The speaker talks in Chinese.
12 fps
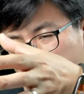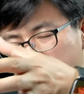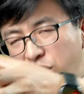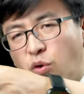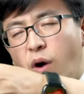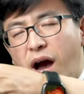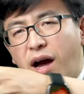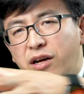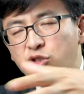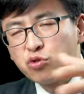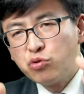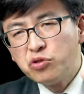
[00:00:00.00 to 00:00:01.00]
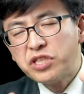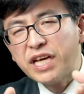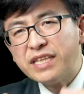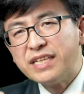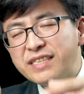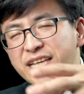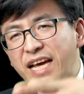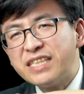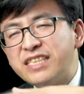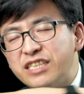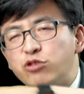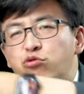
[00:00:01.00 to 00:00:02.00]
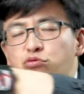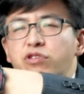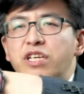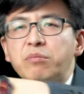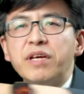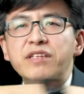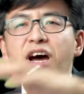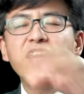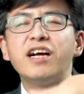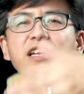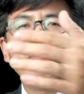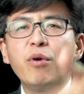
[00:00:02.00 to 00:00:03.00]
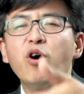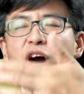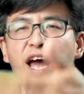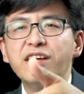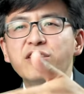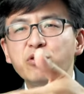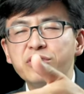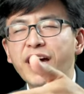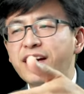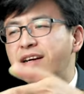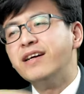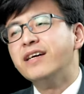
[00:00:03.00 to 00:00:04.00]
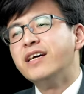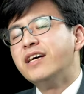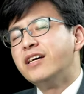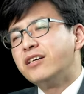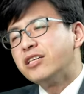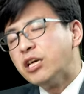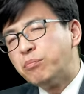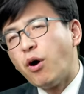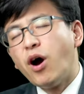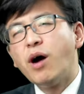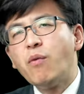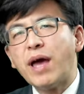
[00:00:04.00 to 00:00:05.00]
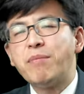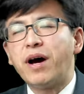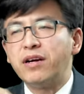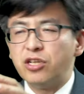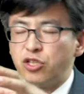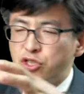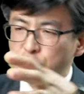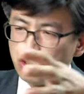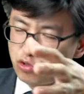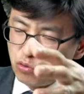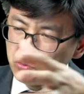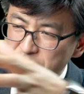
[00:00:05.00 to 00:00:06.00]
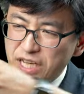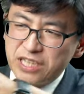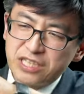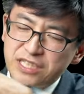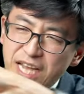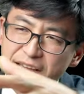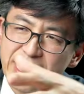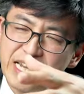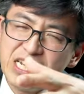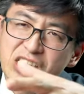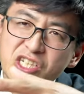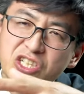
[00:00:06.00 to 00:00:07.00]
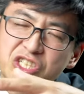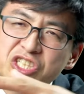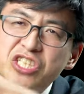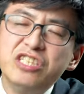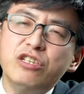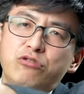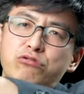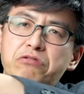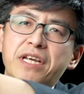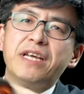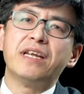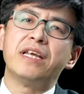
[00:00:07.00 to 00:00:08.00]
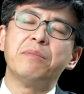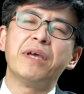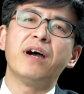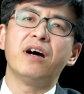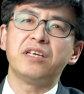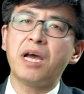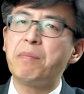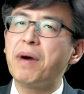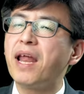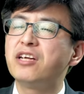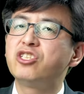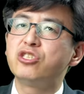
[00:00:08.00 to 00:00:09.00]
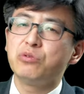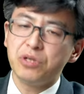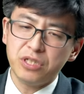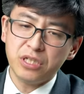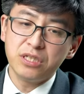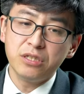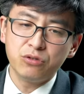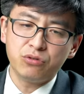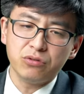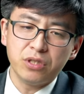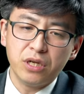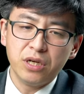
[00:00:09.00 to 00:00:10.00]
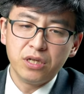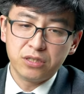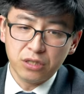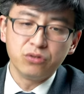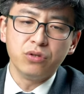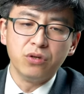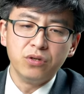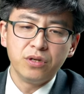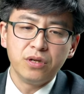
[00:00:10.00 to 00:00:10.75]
计划逐渐的在基督里面，当然也包含犹太人，也包含外邦人。这个重点是在这个新的族类里面哈，亚伯拉罕之约那个应许的成就。